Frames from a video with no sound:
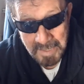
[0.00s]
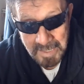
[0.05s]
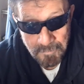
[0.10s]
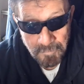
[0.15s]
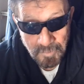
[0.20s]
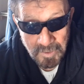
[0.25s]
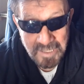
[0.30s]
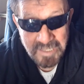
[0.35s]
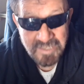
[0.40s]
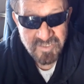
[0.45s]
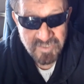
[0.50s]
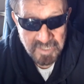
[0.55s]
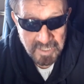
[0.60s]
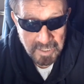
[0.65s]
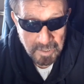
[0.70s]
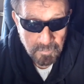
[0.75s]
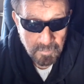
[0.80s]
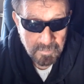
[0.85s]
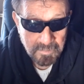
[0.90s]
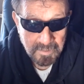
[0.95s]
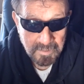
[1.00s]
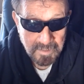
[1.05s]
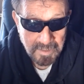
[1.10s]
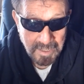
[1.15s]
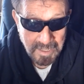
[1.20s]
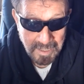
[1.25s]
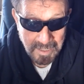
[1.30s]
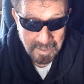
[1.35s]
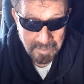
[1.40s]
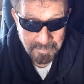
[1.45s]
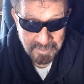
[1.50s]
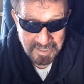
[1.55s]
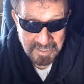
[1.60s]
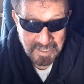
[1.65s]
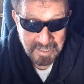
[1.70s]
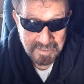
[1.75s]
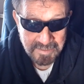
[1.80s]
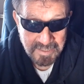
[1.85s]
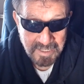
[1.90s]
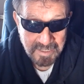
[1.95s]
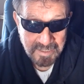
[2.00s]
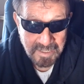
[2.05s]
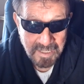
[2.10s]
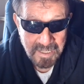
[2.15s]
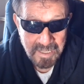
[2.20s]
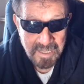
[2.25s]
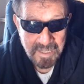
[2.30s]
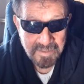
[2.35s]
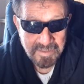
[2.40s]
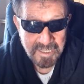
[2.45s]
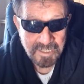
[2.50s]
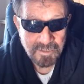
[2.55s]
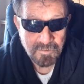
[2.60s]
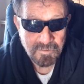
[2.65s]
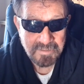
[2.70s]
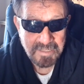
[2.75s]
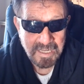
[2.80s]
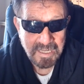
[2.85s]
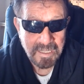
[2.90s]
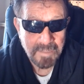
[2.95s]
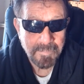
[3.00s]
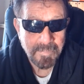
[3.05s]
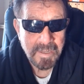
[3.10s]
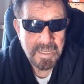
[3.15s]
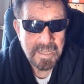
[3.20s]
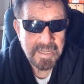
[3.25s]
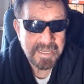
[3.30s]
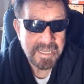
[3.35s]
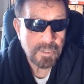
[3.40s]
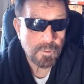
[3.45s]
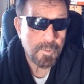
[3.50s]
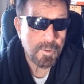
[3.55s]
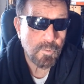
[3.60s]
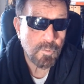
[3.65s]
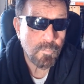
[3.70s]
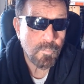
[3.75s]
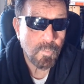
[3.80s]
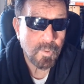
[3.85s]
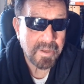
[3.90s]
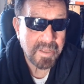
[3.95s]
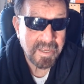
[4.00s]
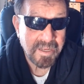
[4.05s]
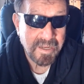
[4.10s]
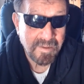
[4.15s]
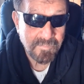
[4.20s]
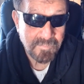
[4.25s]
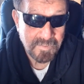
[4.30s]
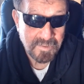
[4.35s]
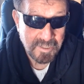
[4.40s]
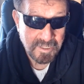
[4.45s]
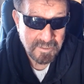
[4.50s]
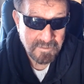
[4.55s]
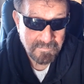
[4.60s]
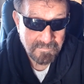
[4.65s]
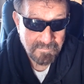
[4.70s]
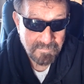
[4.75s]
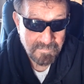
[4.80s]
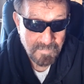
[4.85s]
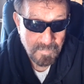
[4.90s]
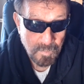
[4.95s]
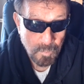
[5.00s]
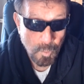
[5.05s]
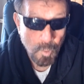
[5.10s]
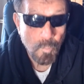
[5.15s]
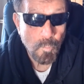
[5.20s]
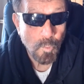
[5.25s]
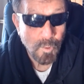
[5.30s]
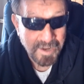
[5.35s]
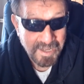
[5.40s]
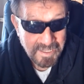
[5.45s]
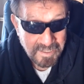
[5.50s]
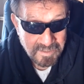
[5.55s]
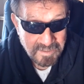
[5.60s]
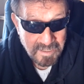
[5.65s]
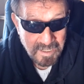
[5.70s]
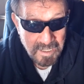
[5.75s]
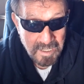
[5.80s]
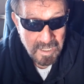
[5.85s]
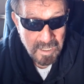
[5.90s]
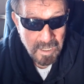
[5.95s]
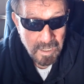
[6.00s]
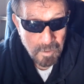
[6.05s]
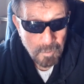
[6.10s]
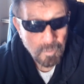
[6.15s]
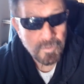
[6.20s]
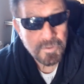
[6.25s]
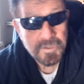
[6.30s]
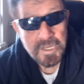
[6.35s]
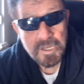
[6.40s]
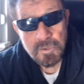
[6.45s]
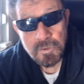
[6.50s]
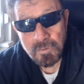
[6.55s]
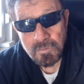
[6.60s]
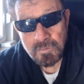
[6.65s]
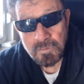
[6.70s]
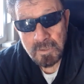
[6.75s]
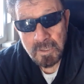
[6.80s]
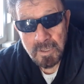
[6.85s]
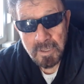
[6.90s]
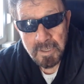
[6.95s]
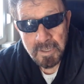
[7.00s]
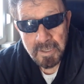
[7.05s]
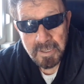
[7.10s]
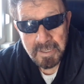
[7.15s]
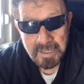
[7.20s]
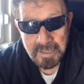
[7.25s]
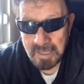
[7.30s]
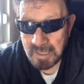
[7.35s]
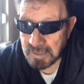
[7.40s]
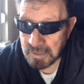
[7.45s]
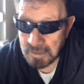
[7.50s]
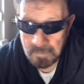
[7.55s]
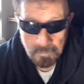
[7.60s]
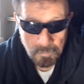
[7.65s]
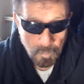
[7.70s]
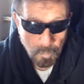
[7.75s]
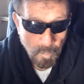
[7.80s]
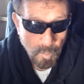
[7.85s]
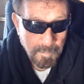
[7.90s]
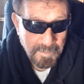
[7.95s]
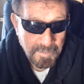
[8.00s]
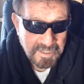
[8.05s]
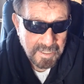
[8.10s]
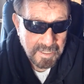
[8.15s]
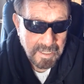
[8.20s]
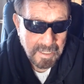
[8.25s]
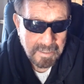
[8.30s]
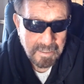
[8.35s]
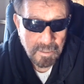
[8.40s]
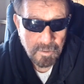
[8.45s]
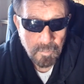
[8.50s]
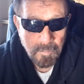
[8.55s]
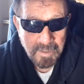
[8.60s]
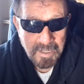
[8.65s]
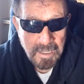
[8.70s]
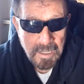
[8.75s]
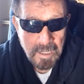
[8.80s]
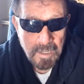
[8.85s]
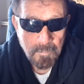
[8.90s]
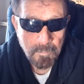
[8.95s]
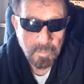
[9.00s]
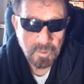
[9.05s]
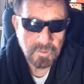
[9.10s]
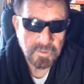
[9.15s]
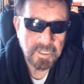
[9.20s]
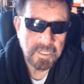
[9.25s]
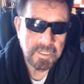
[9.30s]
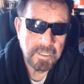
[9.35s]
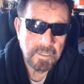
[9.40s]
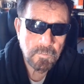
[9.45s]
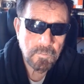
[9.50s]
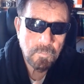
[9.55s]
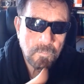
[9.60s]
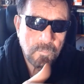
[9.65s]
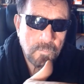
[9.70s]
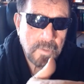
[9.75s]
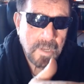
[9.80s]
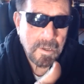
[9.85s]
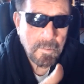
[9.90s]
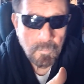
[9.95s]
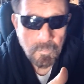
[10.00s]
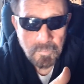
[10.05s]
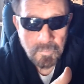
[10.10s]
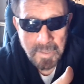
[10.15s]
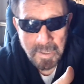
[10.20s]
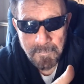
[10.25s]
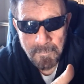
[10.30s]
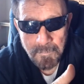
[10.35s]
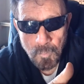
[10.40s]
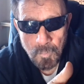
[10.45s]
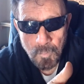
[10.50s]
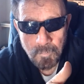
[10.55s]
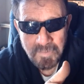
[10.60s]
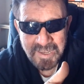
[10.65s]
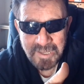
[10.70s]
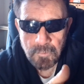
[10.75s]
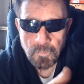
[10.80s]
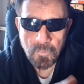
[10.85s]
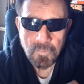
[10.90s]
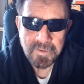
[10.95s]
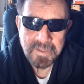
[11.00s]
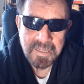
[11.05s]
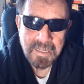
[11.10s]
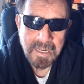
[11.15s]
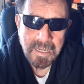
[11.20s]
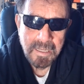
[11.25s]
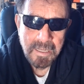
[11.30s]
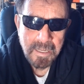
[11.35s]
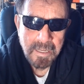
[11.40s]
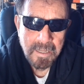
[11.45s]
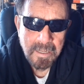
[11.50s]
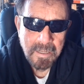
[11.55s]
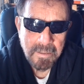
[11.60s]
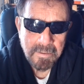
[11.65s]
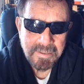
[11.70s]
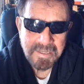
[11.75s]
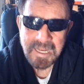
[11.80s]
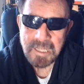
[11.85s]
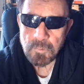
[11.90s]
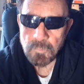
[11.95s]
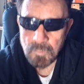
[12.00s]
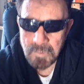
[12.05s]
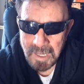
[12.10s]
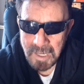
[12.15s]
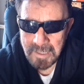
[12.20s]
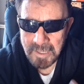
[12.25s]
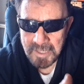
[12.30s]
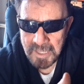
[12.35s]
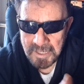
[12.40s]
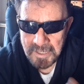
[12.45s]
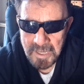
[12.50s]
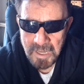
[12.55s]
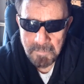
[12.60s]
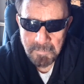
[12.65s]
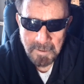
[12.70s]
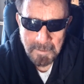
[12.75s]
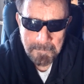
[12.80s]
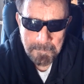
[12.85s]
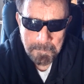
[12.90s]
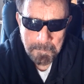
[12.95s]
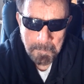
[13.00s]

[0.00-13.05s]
fue el instigador a venir a la tierra de estos ángeles que tuvieron gigantes con mujeres. Los niños que nacen comúnmente de la raza humana, pues tienen una, una, genealogía natural, a y Eva.